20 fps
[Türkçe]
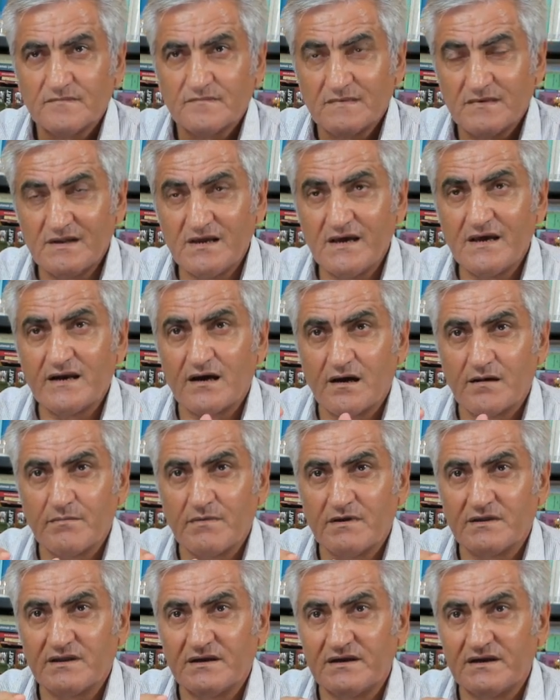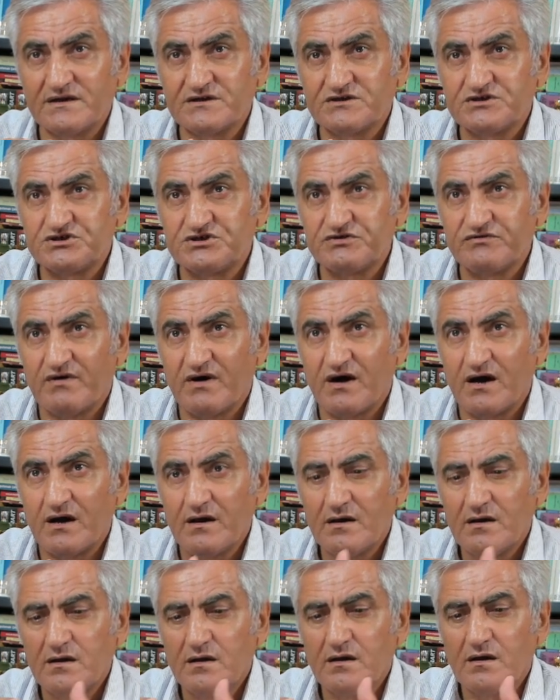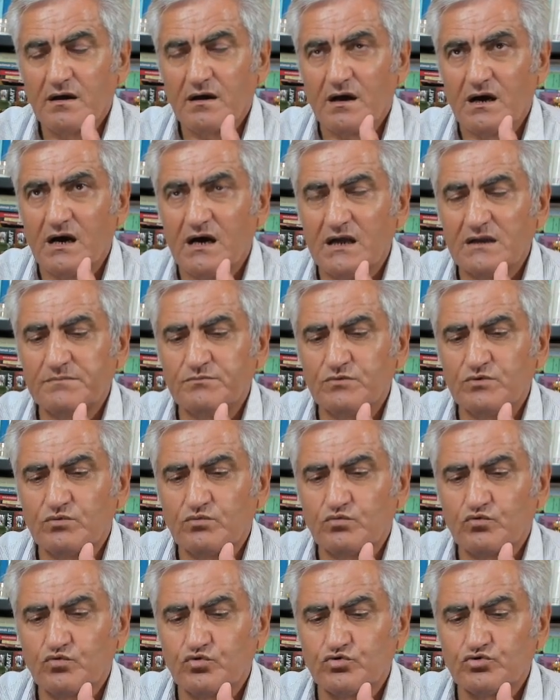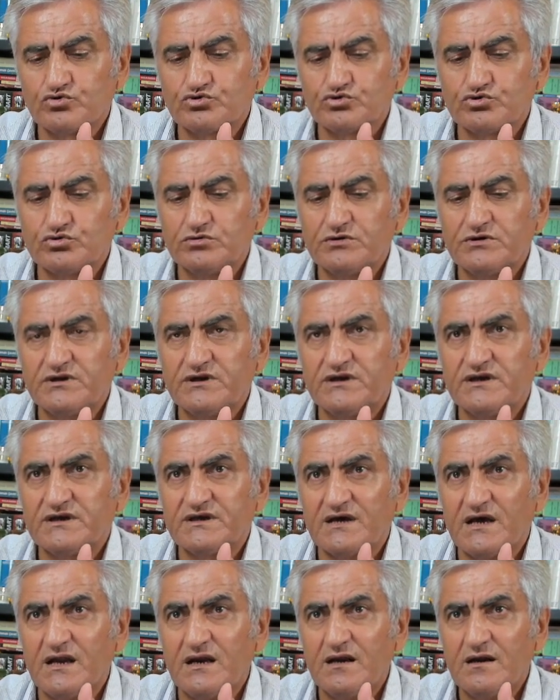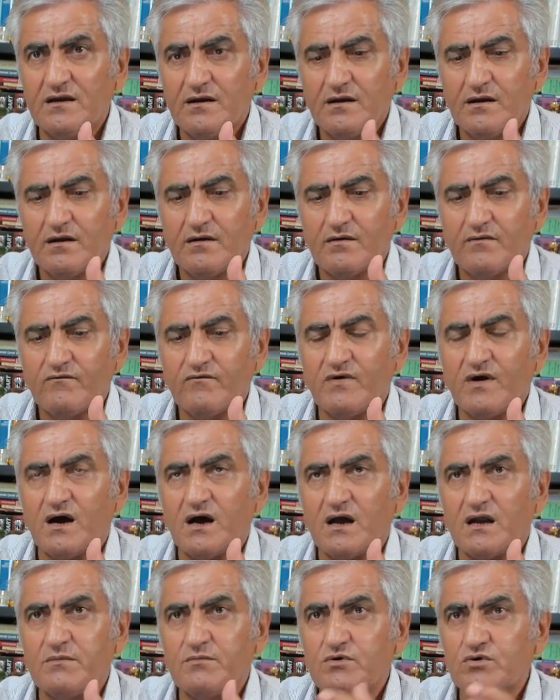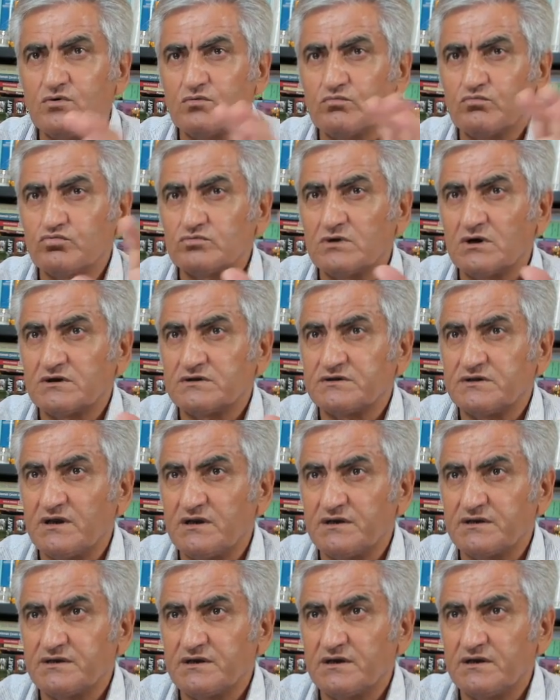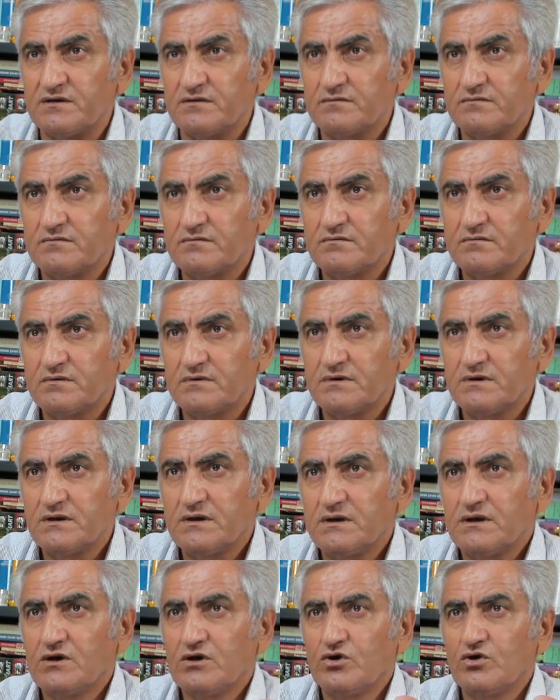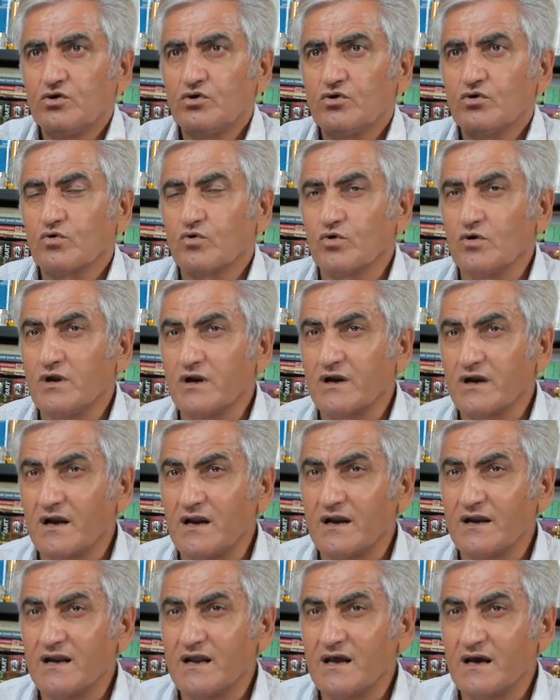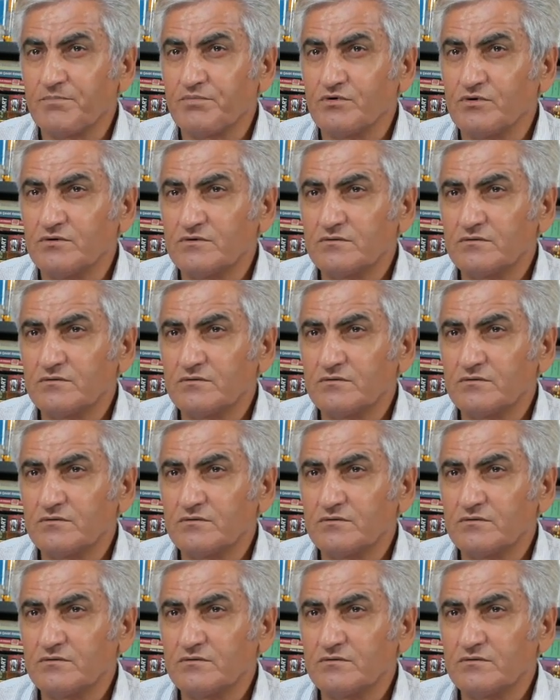Diğer ağır metaller civa, Hatmü, kurşun, nikel ve alüminyum bunlar tehlikeli. Kullerella ne yapıyor?